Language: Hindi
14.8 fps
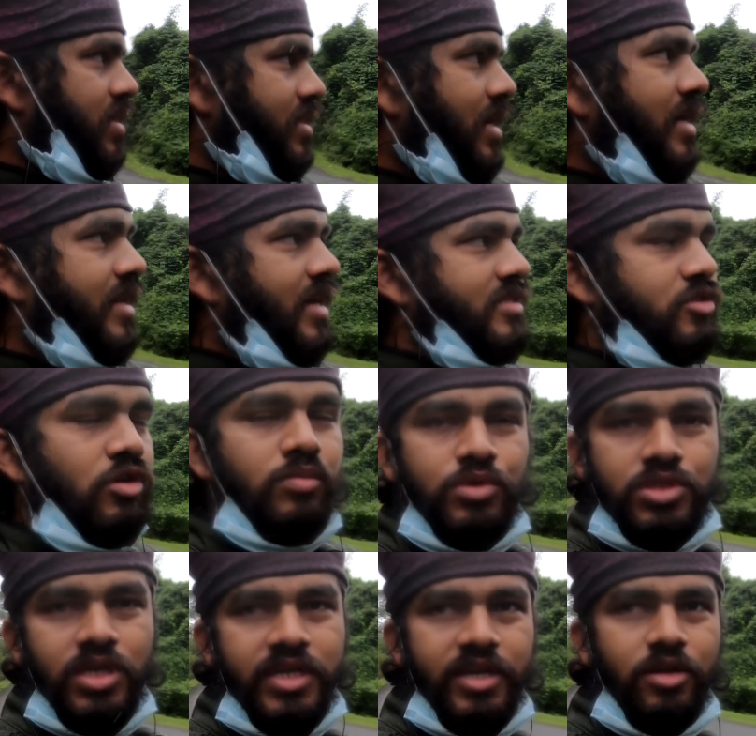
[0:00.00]
वरन घाट यहाँ से
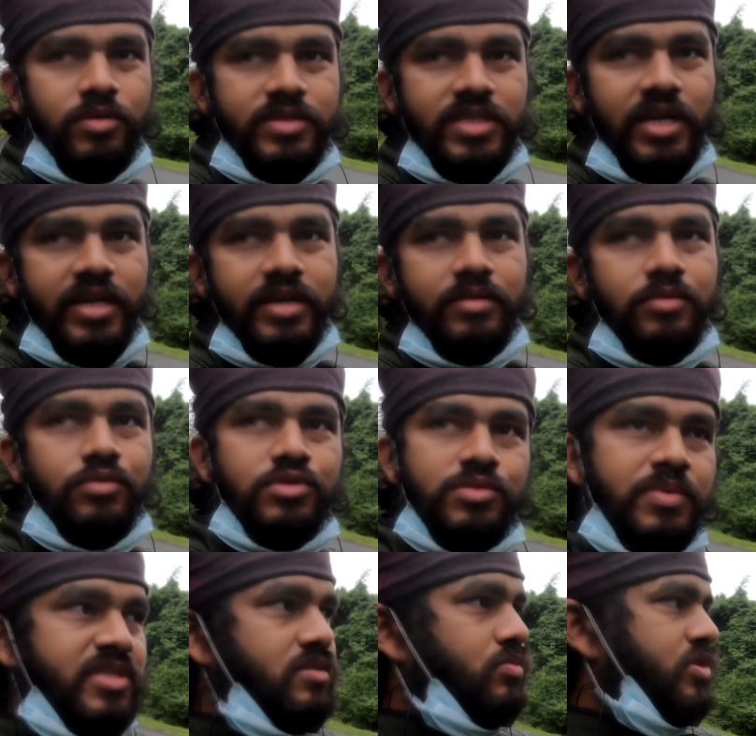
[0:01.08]
ऑलमोस्ट थर्टी किलोमीटर्स आ गए
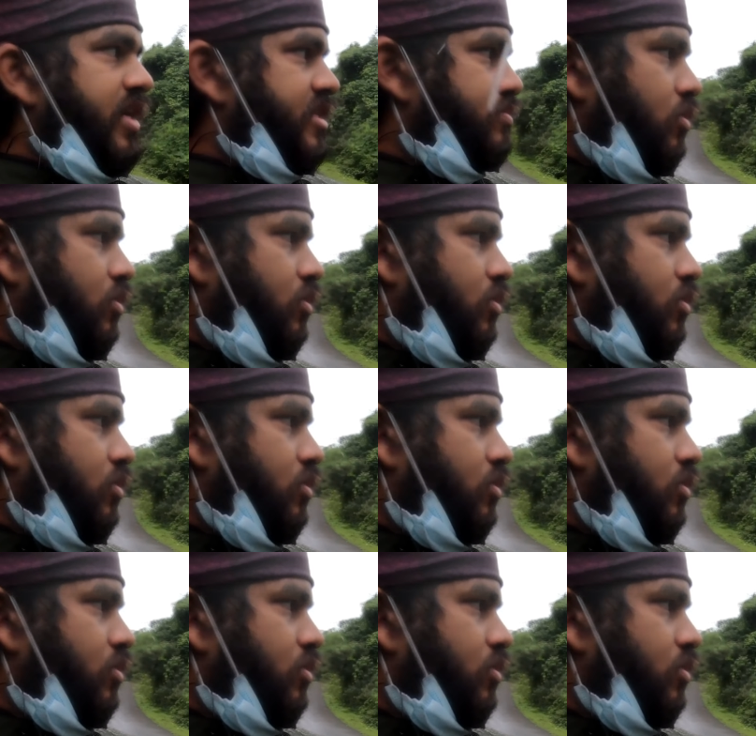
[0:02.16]
उस बीच मुझे एक